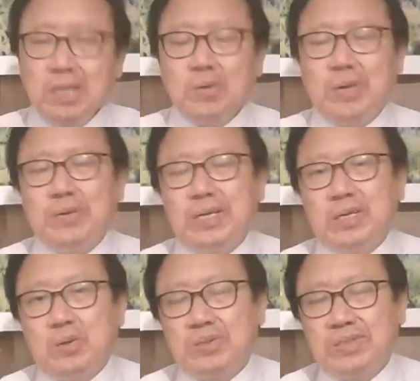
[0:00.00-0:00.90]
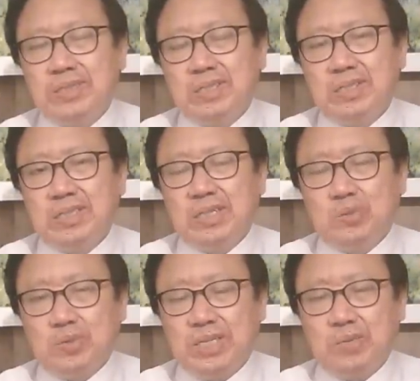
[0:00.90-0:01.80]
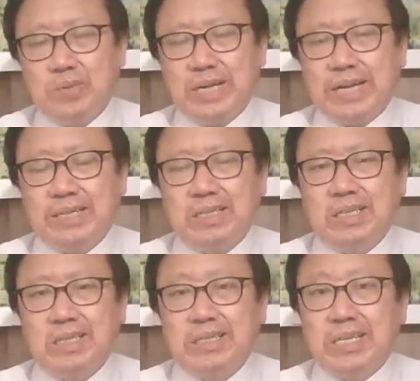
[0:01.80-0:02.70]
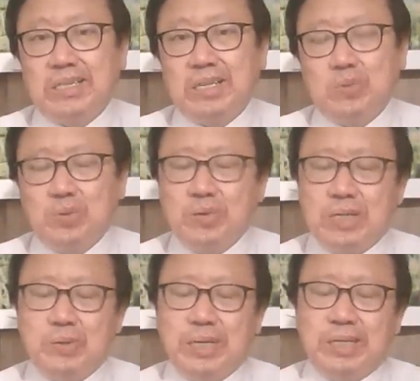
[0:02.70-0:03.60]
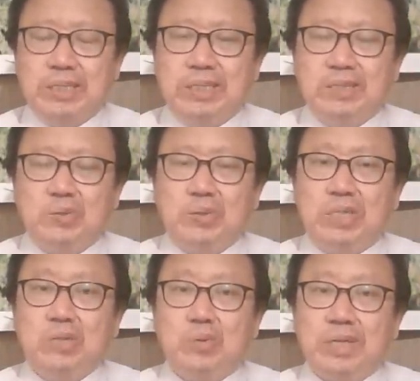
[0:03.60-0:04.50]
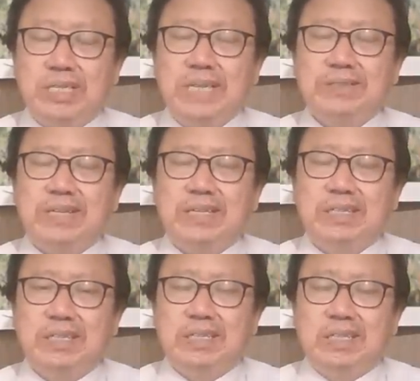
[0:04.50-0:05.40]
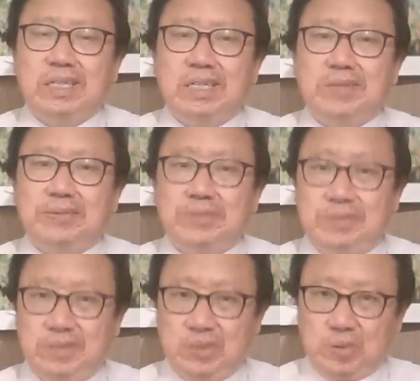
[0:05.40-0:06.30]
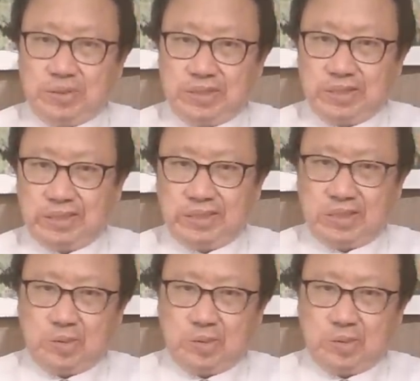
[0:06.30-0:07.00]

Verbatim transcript: 关于俄罗斯呃入侵乌克兰，现在在乌东地区啊，所进入了巷战，啊，俄罗斯似